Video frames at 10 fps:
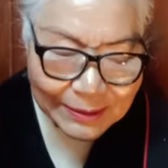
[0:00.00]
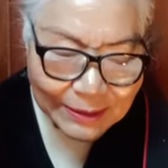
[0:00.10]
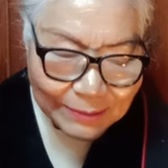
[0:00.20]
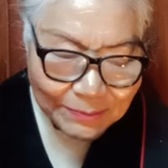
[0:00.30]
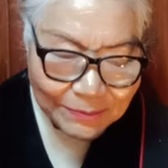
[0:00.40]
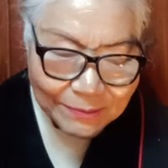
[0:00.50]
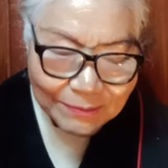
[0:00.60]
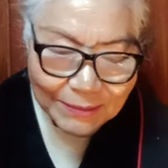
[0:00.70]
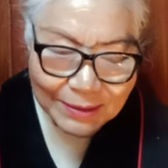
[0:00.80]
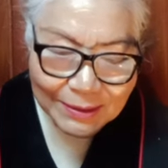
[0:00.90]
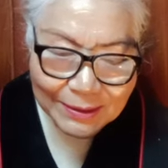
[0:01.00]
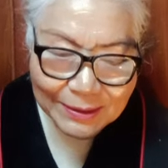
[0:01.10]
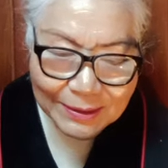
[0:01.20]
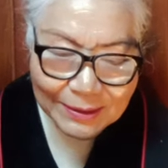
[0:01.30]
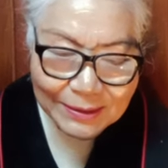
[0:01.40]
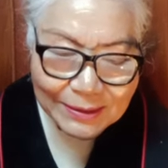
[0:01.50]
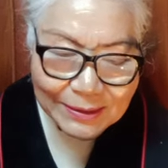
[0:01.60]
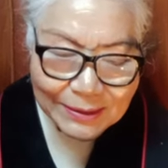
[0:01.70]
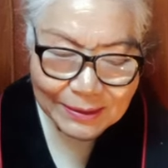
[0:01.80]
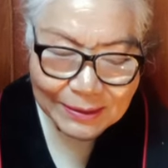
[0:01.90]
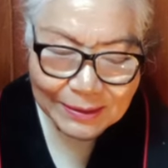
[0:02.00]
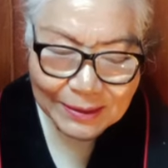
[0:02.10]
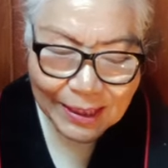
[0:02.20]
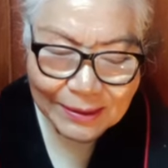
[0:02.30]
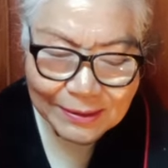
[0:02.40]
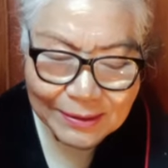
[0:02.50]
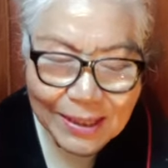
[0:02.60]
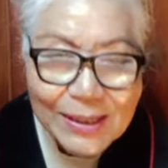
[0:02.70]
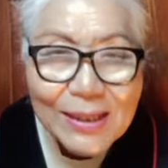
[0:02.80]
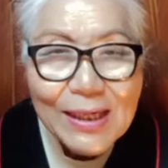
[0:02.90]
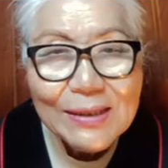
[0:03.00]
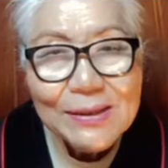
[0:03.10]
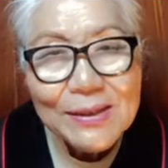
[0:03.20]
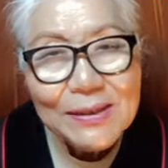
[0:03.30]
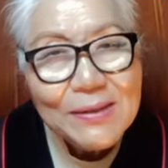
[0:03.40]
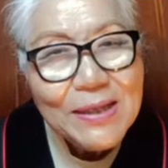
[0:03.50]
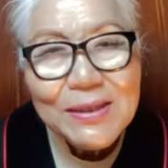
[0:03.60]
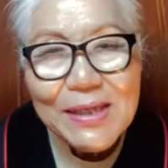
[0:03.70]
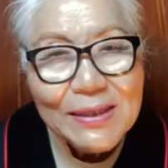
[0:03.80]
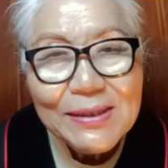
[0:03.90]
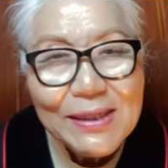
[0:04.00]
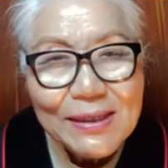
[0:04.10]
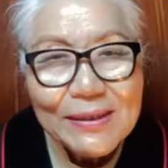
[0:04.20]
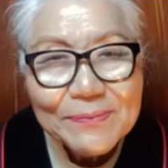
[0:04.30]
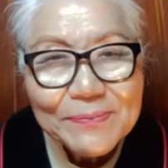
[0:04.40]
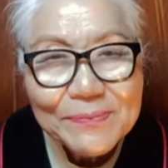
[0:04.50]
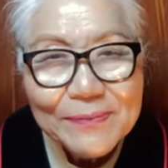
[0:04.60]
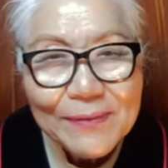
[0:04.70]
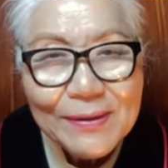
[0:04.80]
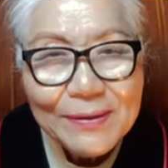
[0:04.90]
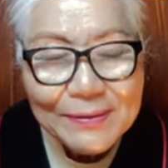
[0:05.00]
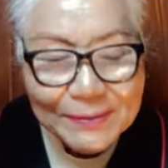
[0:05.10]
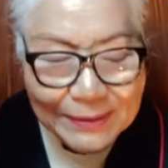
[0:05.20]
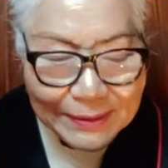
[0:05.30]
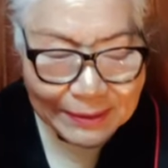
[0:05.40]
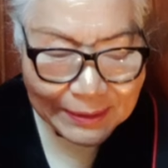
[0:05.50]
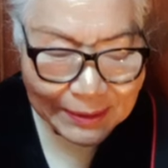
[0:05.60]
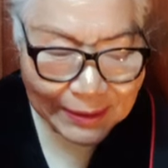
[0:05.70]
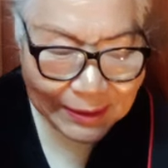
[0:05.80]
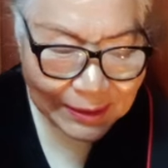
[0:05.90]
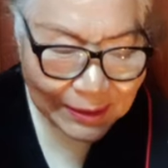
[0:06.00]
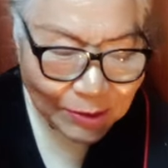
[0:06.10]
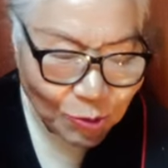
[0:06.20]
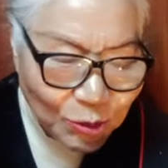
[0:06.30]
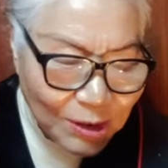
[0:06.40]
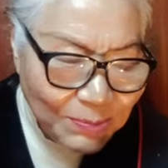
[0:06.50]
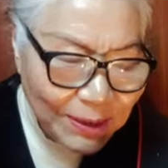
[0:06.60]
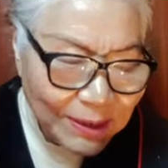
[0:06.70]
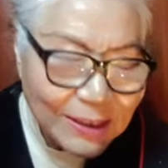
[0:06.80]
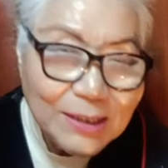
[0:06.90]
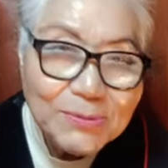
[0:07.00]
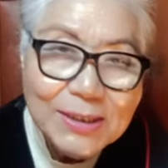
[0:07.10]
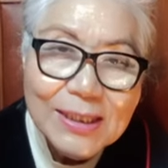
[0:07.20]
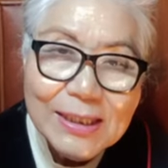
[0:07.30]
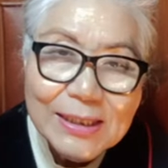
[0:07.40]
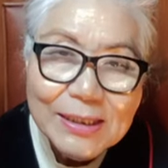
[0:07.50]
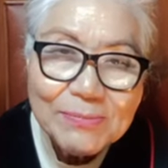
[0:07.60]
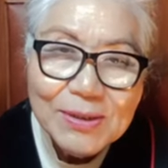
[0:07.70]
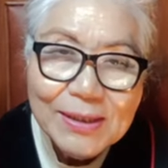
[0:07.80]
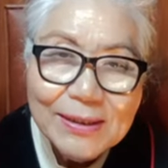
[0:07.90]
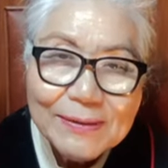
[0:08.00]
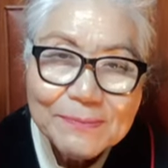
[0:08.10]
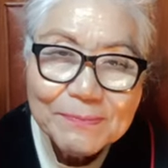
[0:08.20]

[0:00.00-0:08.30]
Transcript: 참, 그, 나는 내가 가는 길이 내 길이 아니다. 에, 어, 에, 주님의 길임을 깨닫게 됩니다.